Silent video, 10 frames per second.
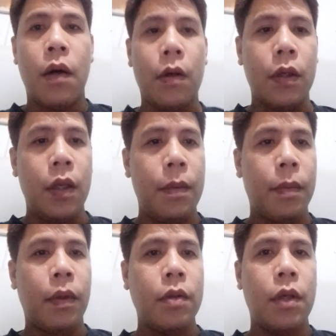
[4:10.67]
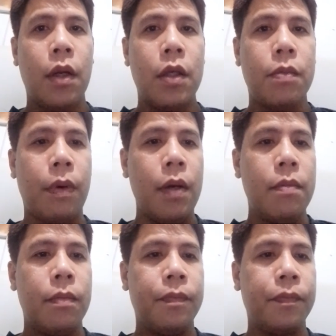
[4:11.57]
okay lipat tayo sa race 5
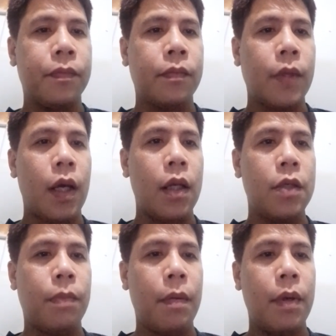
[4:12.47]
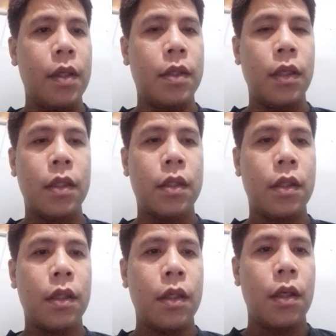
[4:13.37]
ah race 5 race
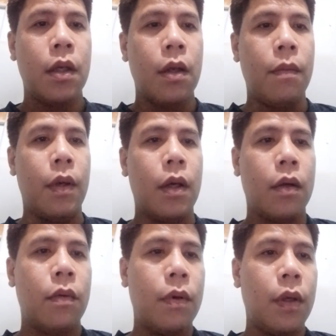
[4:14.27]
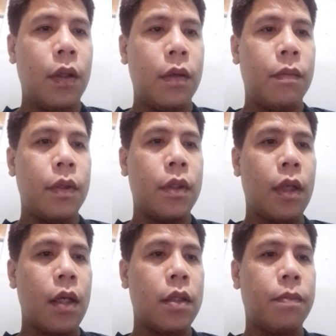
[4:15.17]
6 Veracom rating base
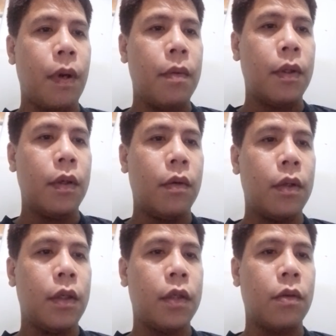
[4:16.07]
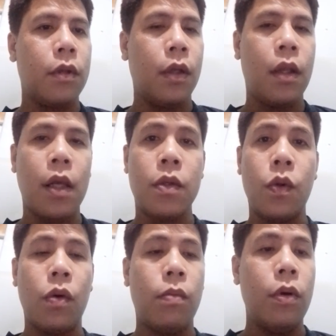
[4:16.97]
class 5 category 6 to 10 last
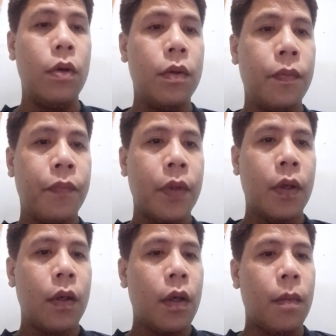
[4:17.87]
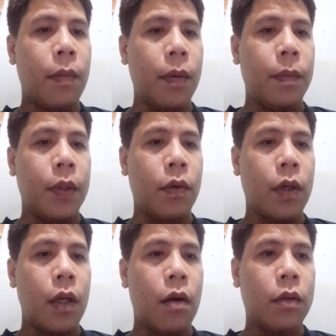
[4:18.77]
double may
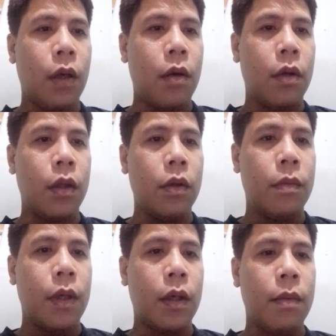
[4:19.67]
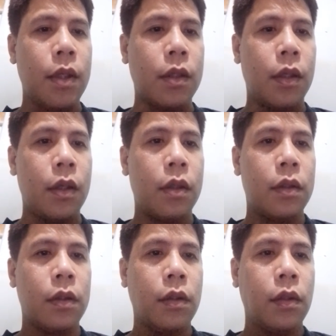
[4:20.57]
itong kalak tayo rito mga kamaster
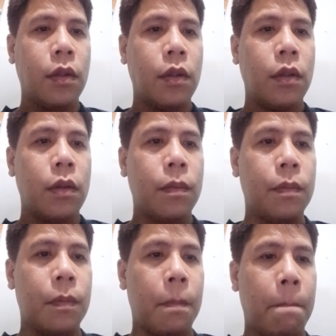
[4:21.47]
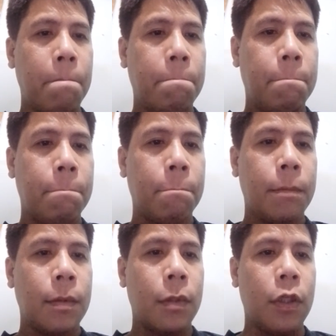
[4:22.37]
mm -hmm.
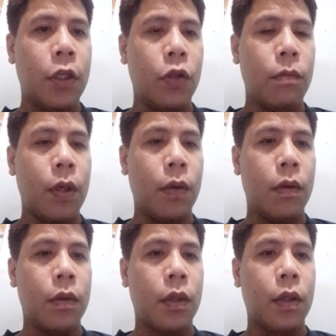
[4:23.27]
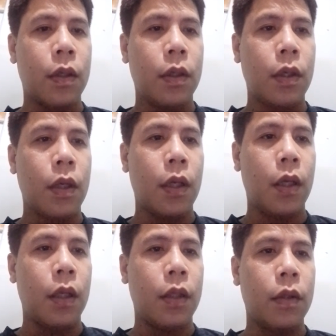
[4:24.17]
ito magulong
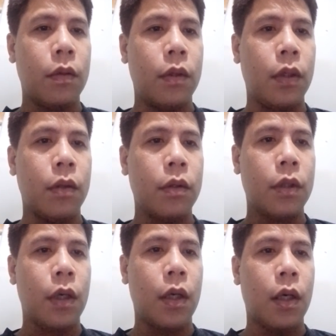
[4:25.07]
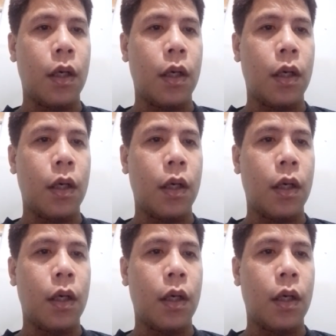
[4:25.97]
karera din to dito sa